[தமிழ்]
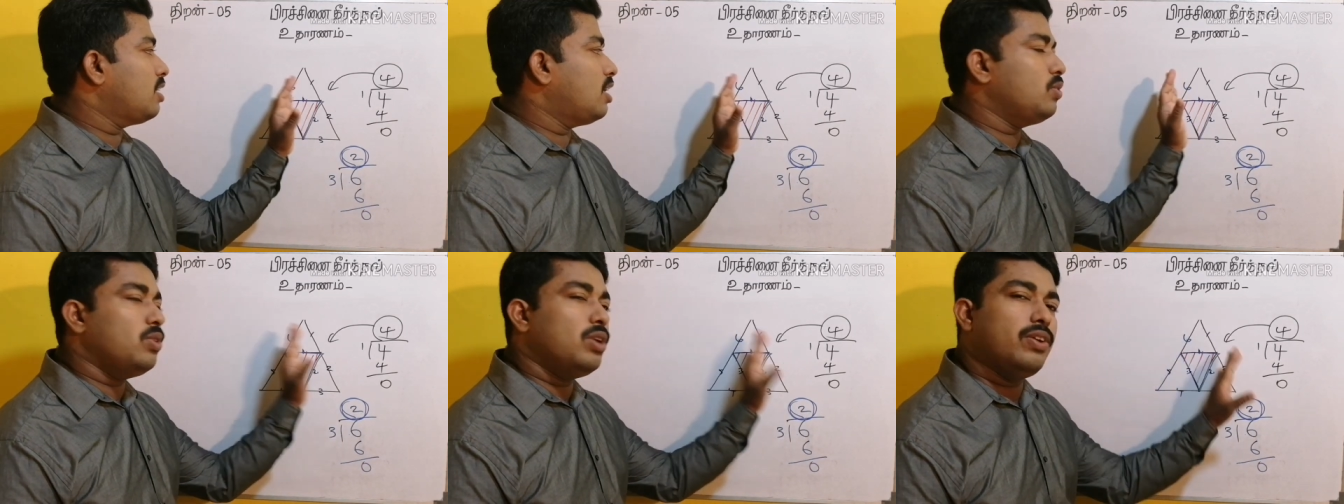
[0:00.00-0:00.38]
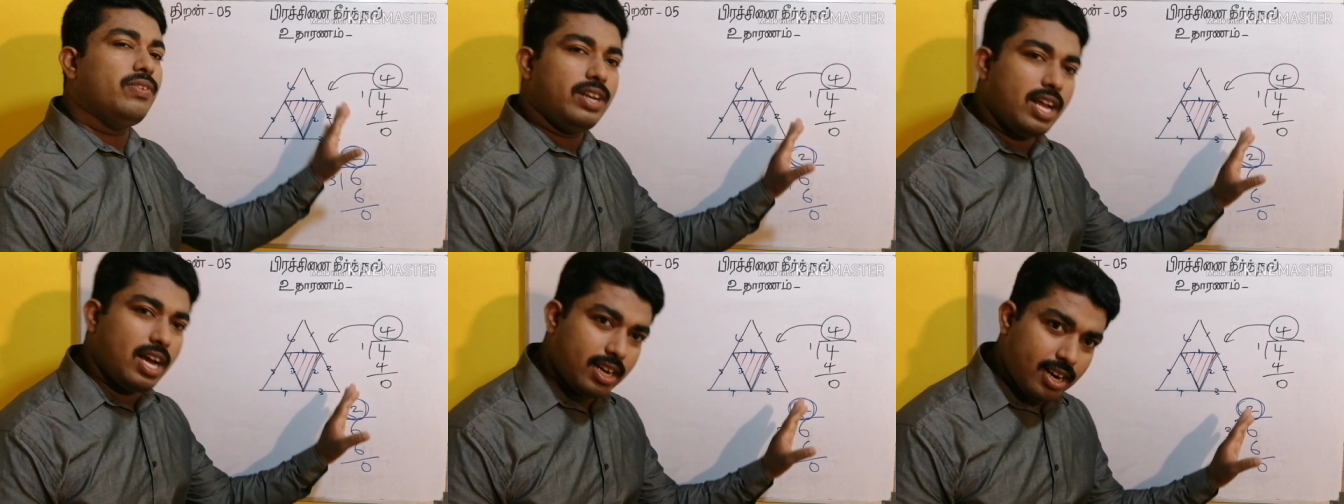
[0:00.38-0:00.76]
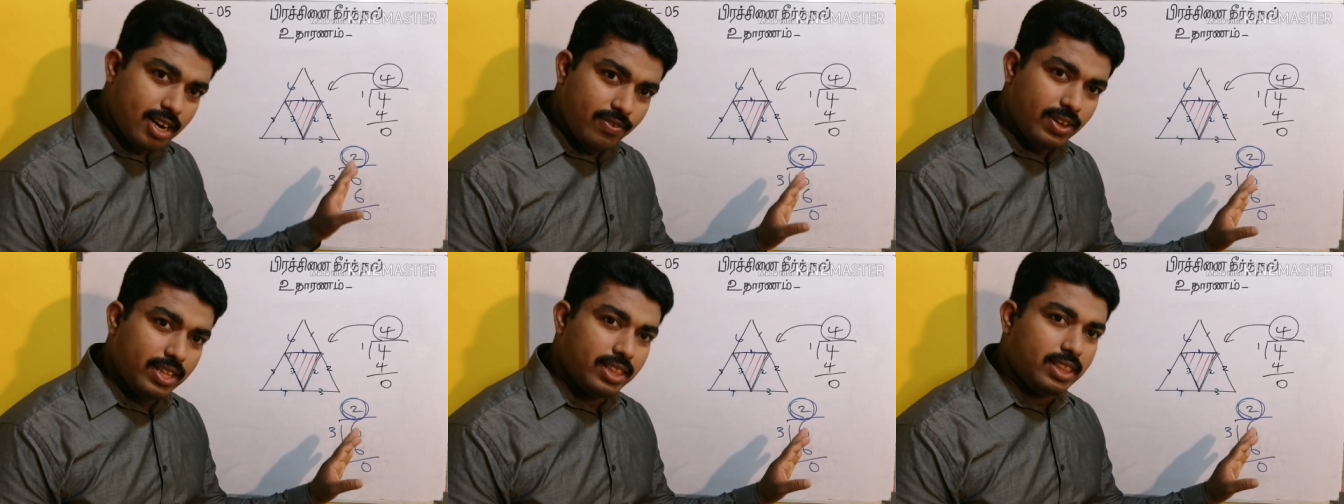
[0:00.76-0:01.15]
சதுர
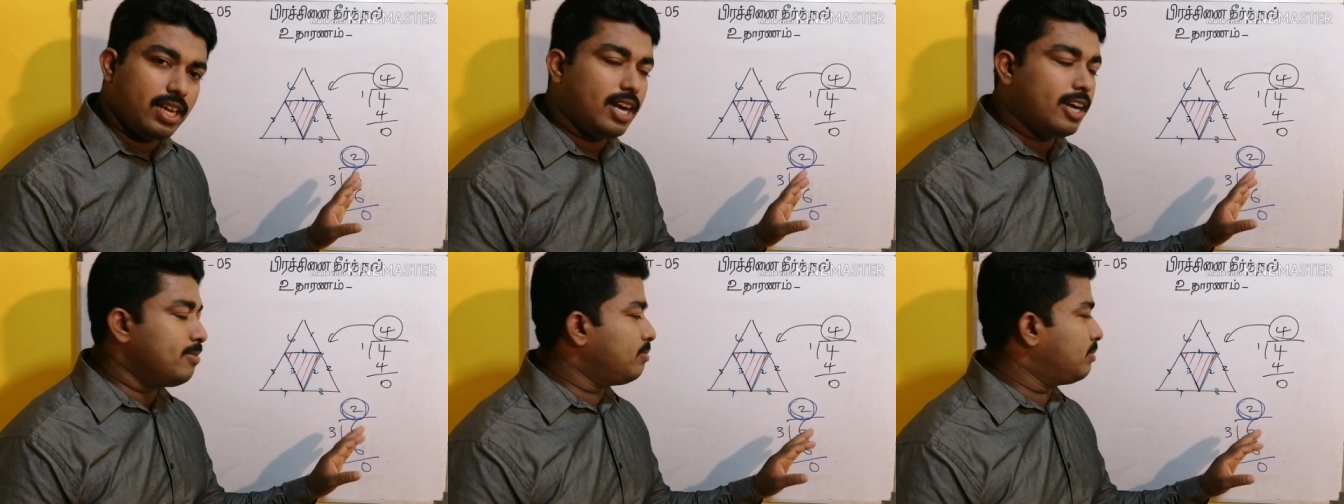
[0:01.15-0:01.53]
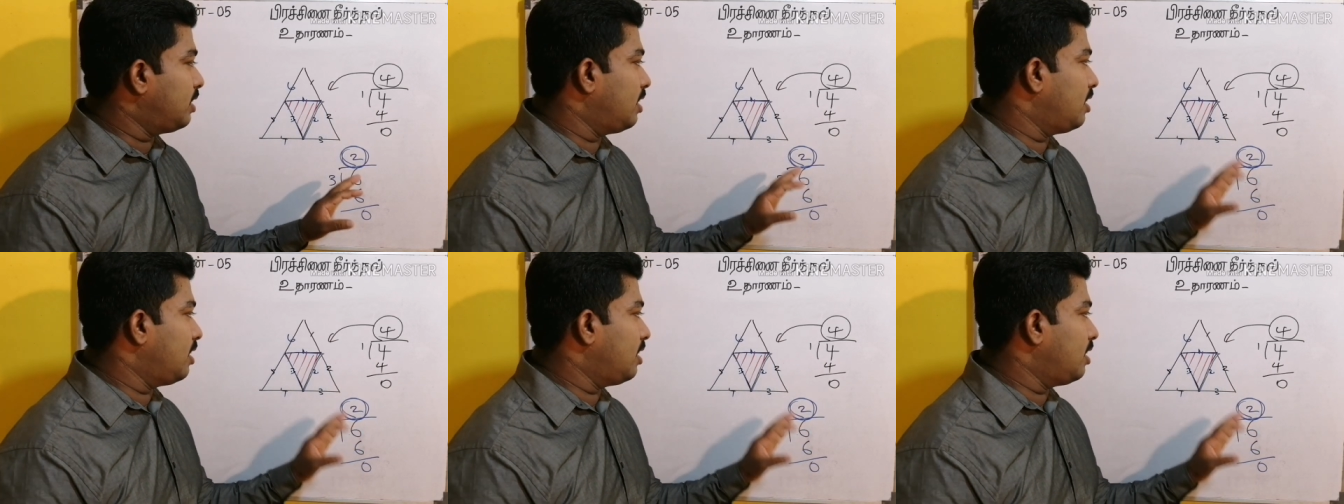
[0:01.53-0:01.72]
வினாக்கள் வந்தாலும்